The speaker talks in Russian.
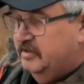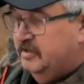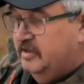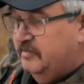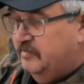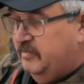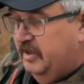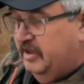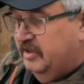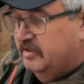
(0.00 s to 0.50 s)

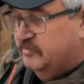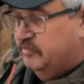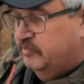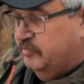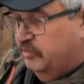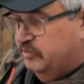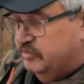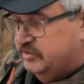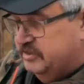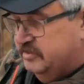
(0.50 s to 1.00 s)
имеет
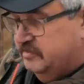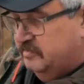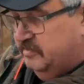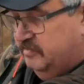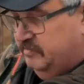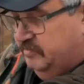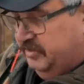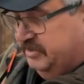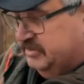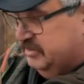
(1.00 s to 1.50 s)
очень
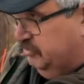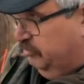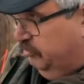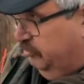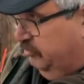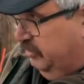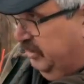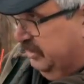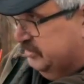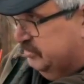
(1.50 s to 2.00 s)

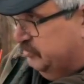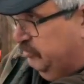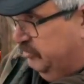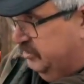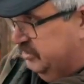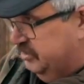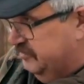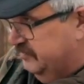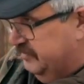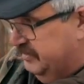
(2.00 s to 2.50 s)
быструю
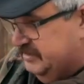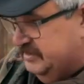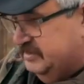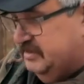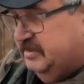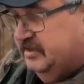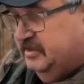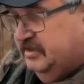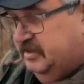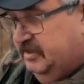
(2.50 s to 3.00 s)

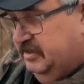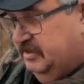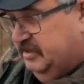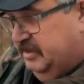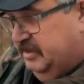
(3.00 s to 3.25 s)
остойчивость и